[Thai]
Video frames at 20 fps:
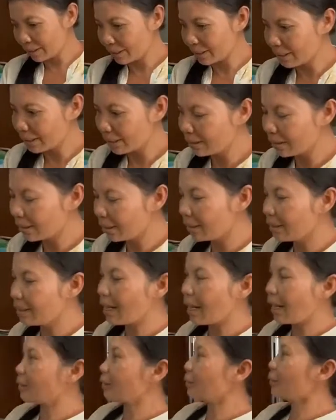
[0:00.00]
ยเดิน
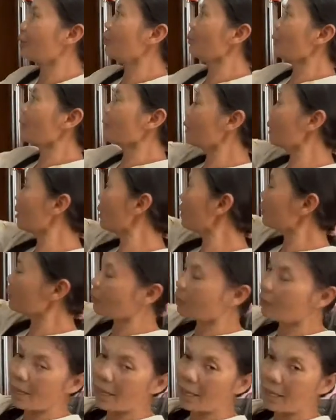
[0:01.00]
ด่าโจรไปถึงต
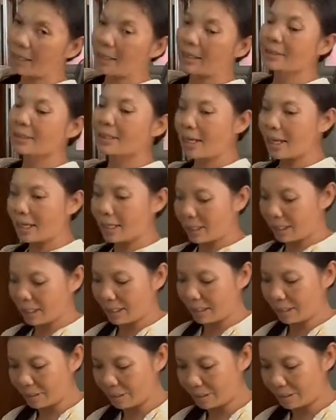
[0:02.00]
รงอ่างล้างจานนะคะ